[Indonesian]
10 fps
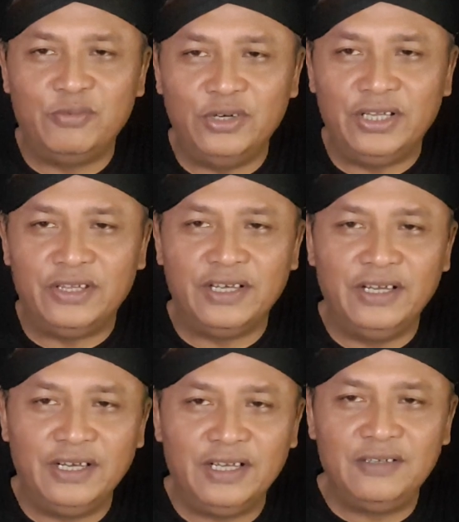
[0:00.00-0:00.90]
politik
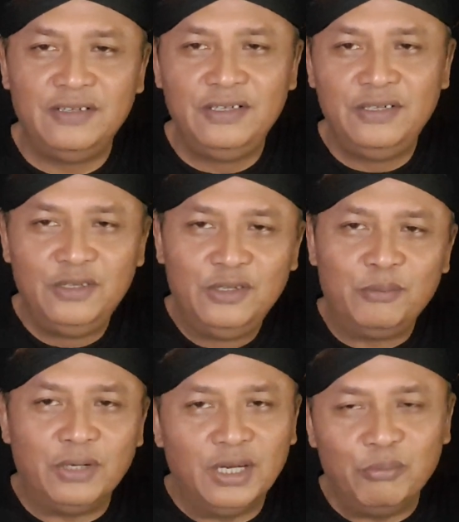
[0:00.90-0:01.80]
ini kan
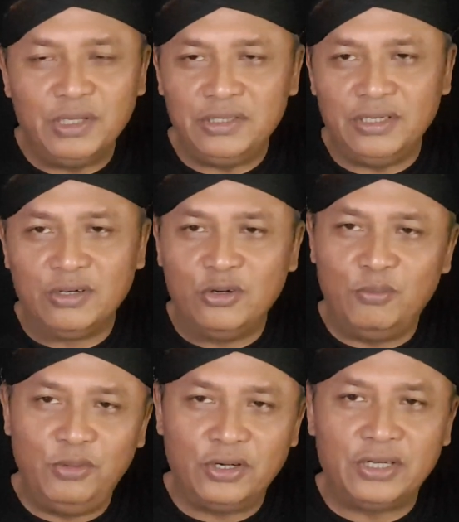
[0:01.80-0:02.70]
pengamat yang
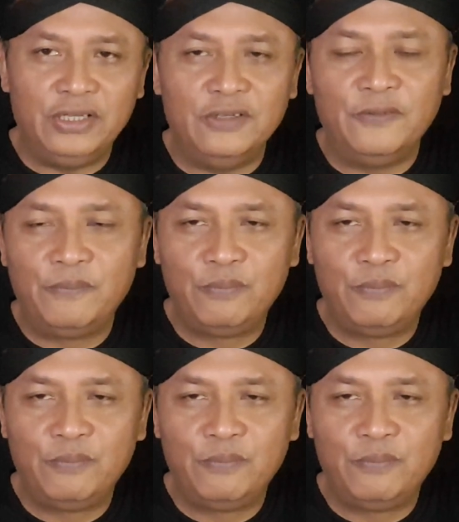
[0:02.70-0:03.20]
goblok gitu,